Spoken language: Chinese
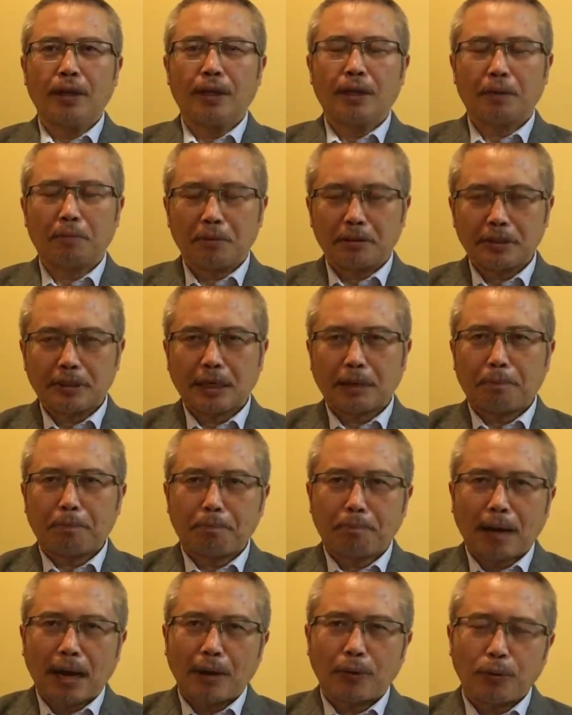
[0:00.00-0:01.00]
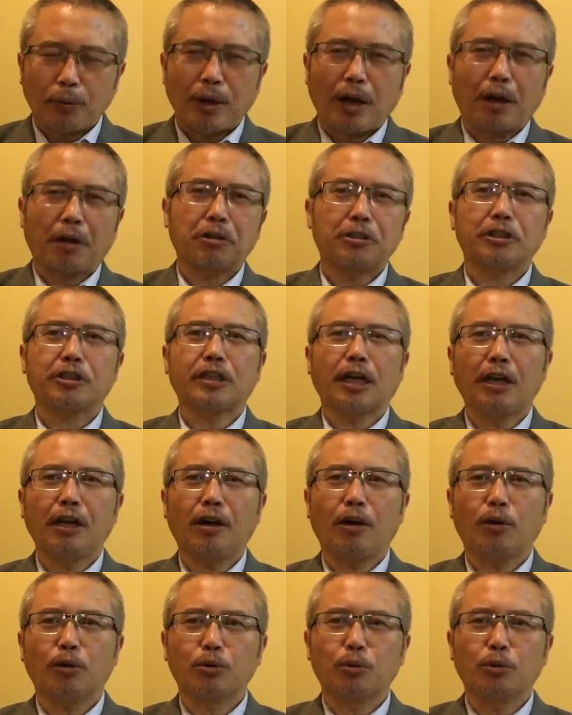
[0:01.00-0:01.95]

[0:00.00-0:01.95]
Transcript: 那么在八月二十三号